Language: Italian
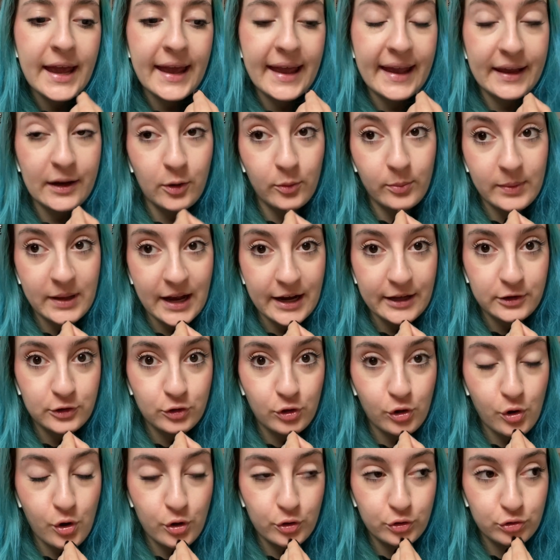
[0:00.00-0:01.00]
e non mi
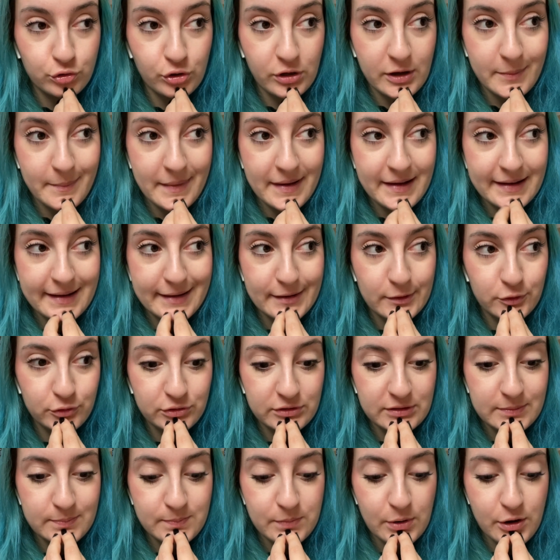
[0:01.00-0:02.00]
rendo conto che mancano
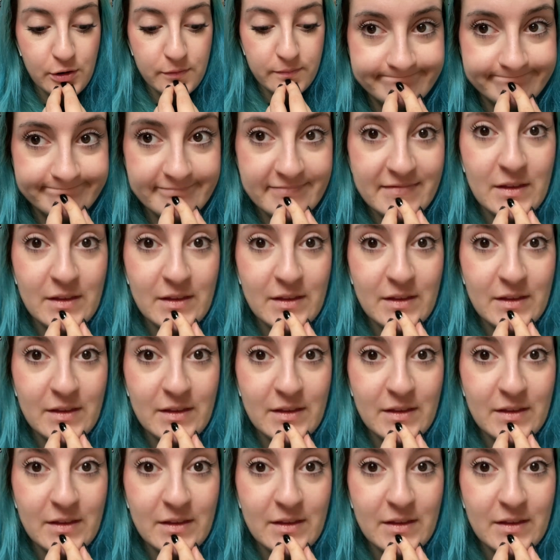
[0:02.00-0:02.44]
tipo